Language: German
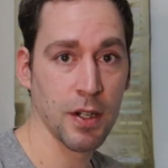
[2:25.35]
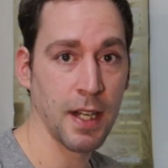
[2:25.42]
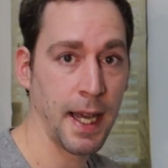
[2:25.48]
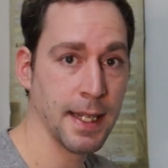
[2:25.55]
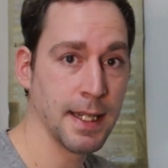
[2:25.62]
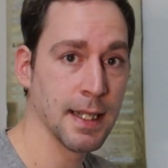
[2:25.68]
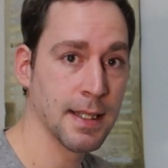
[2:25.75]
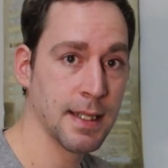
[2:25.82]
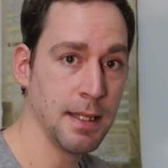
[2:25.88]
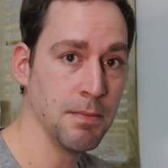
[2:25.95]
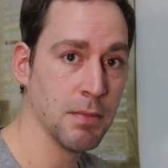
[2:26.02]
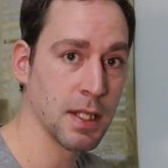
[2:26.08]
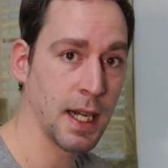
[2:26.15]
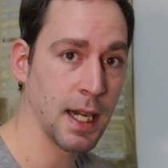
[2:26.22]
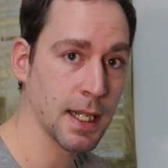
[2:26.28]
und einer
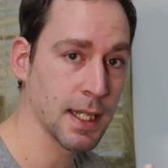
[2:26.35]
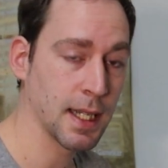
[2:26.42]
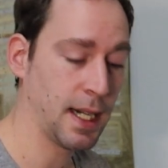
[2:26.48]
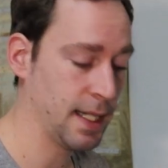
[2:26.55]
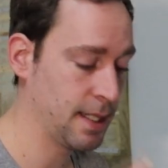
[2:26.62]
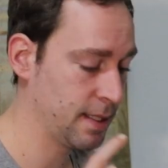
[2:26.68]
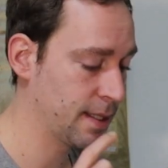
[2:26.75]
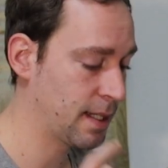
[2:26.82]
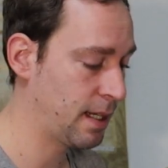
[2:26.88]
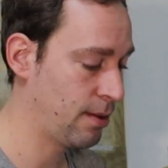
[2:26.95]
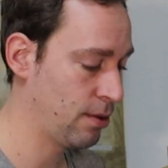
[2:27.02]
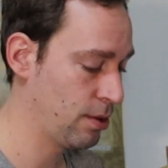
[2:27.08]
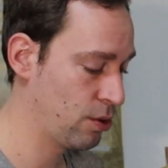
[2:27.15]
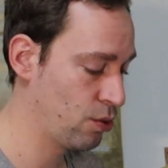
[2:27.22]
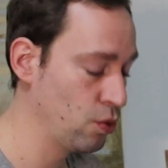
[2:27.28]
7 Tage gratis
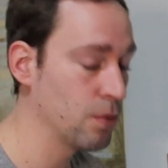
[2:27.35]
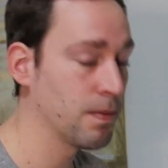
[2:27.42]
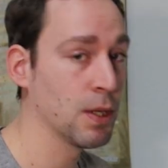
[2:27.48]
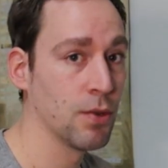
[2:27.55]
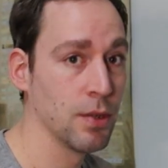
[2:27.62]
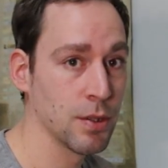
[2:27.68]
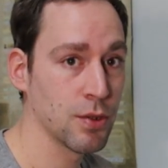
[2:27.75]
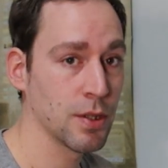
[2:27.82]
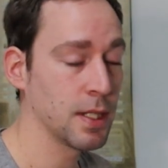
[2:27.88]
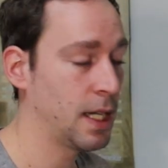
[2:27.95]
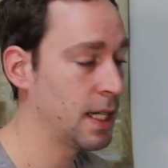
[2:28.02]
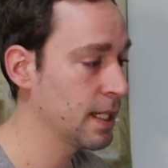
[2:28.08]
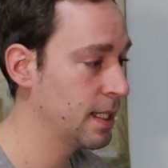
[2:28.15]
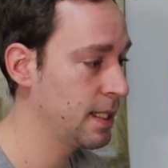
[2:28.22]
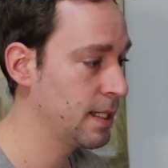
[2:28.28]
Cloud sucht man
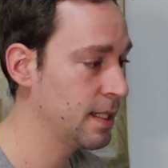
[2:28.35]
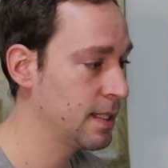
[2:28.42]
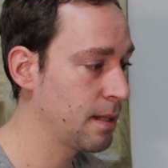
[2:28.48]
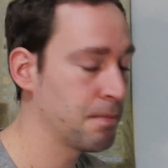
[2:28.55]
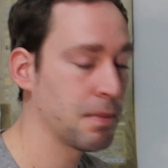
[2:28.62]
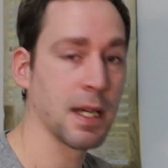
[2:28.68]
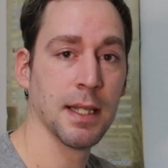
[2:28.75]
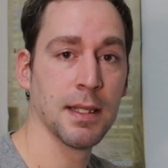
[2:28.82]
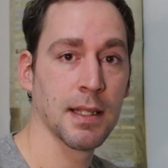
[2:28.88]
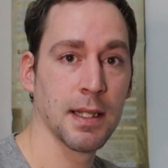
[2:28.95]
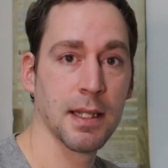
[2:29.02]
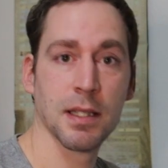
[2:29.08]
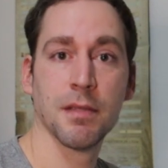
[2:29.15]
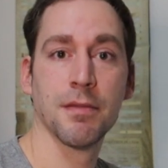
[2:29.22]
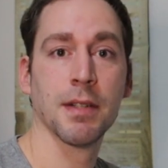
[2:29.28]
heutzutage in dieser
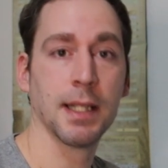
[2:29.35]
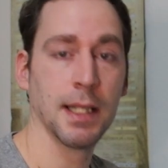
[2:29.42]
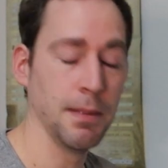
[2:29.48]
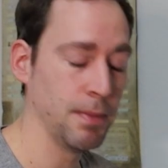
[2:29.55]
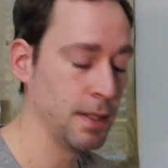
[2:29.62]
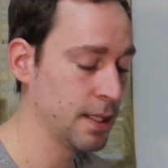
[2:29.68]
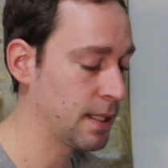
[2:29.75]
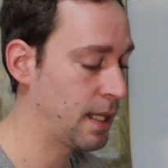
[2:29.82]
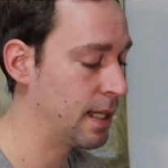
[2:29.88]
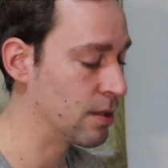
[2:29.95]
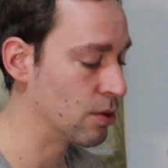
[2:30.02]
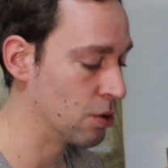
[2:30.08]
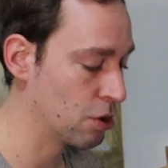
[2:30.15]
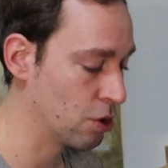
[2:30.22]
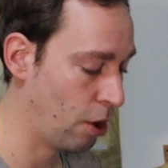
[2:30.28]
Preisklasse vergeblich,
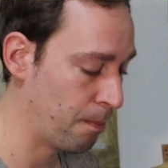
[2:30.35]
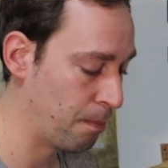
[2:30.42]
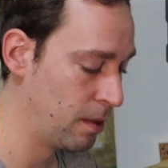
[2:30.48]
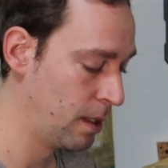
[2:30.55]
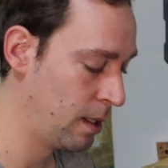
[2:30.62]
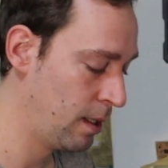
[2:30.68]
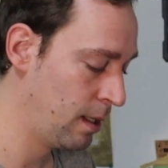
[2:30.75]
also top.